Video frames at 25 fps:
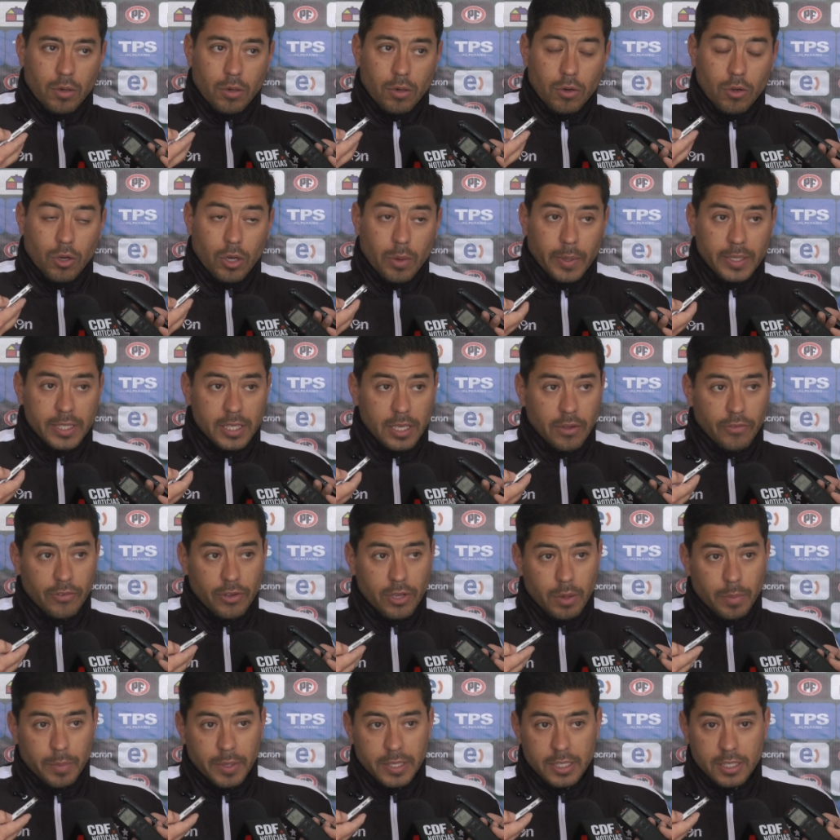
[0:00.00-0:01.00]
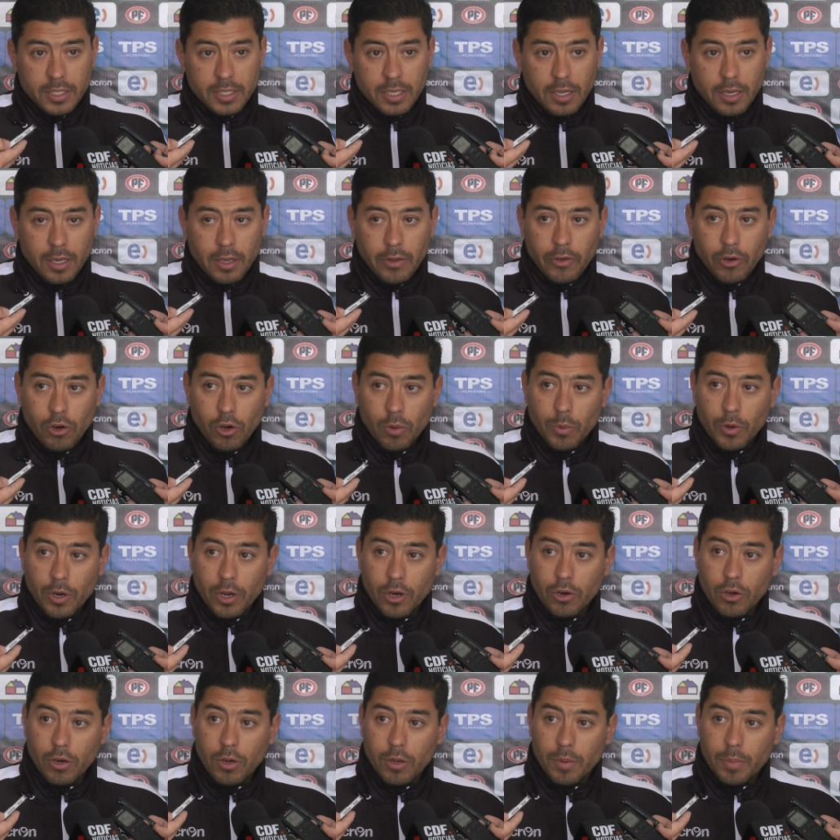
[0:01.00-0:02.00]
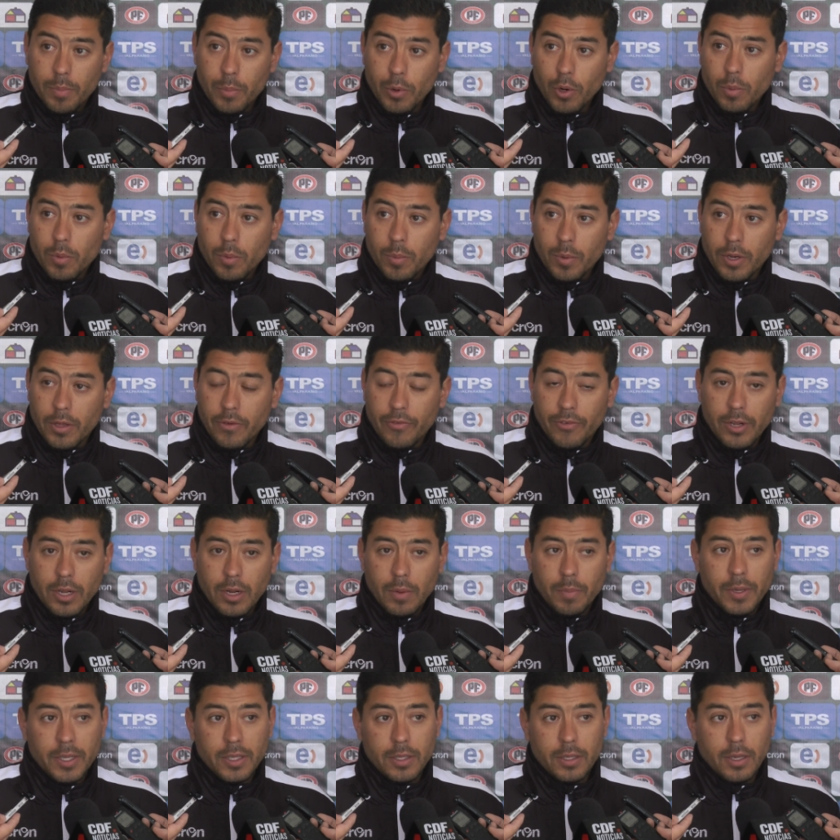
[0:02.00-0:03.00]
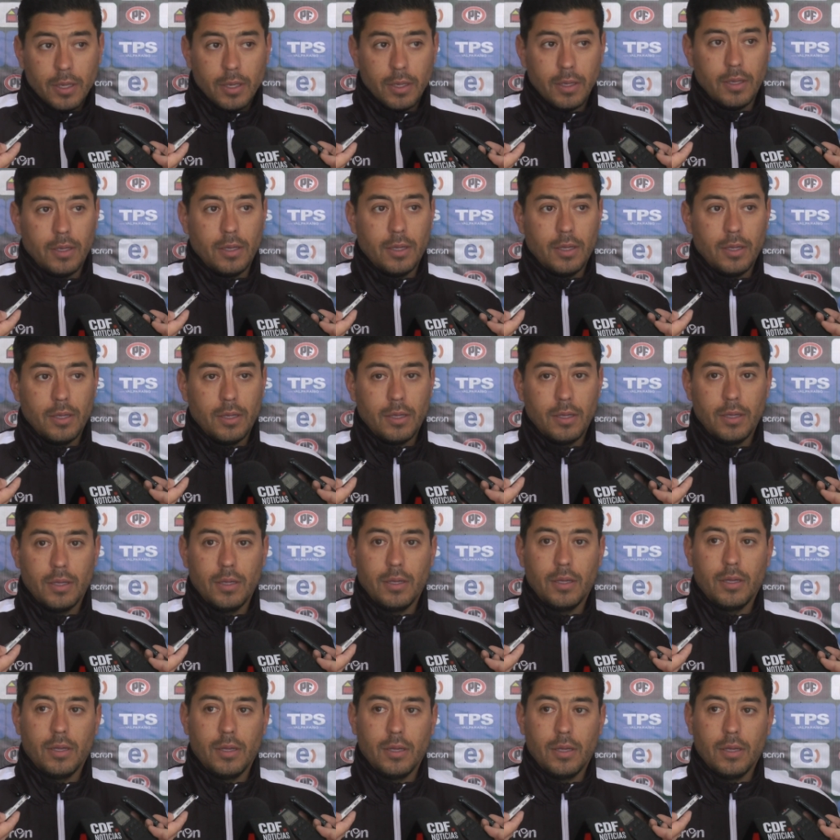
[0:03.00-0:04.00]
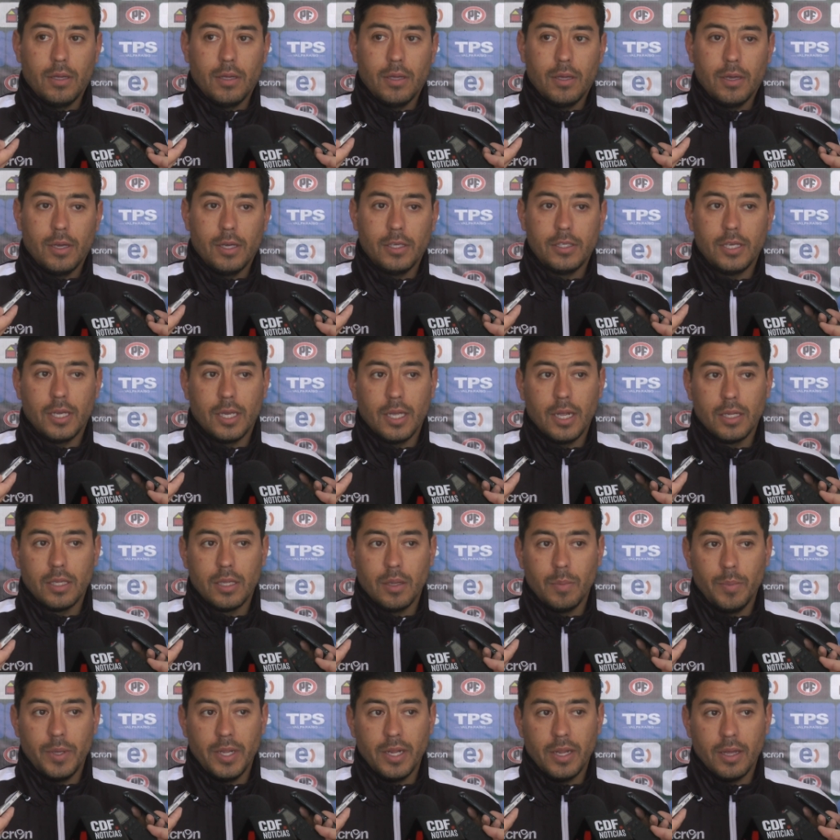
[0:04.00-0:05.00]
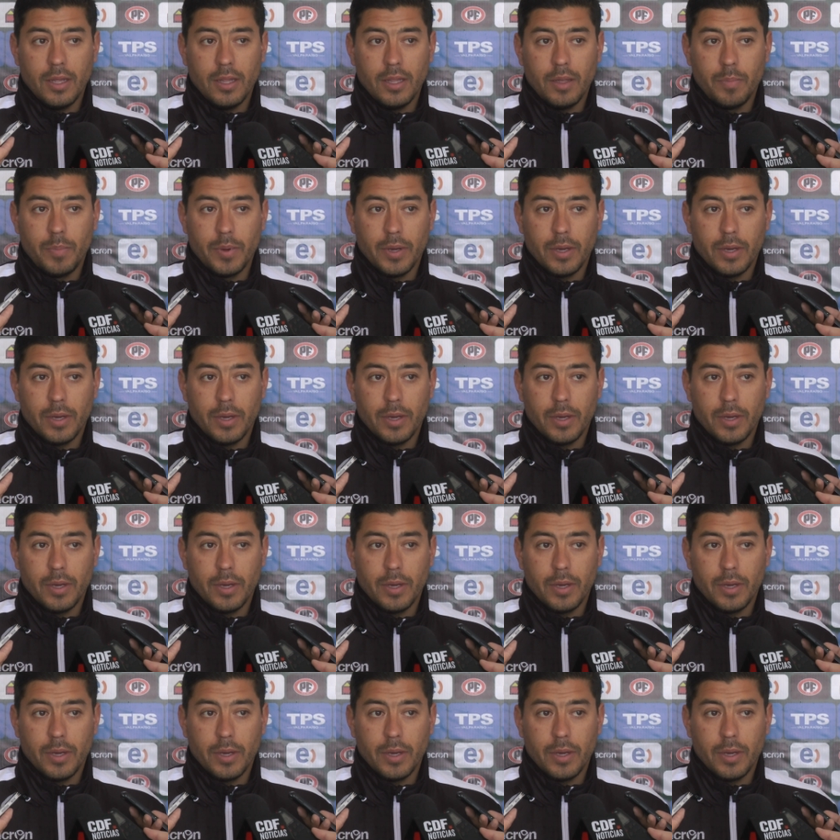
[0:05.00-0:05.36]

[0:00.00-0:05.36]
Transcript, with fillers: Lo que pasa es que finalmente se desniveló por errores propios, porque finalmente eh, Ezequiel termina